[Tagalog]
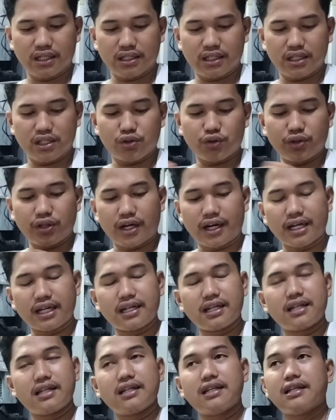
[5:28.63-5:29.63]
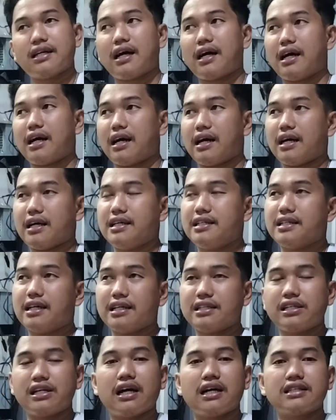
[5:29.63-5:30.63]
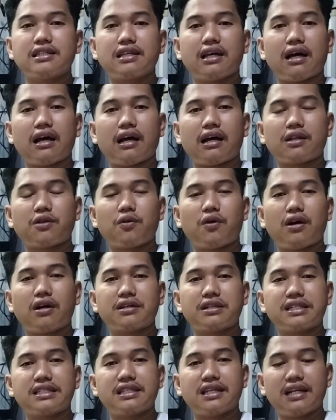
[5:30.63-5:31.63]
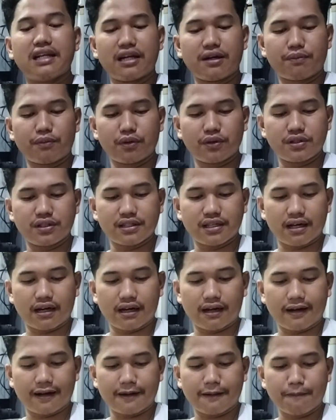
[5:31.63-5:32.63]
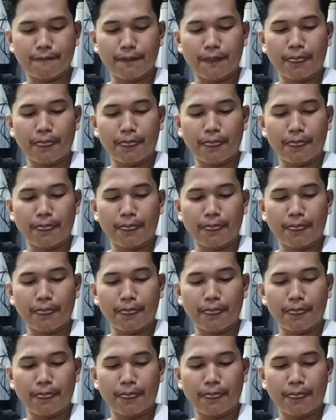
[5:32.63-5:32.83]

si Junard uh, isa siya sa atoang reseller pod sa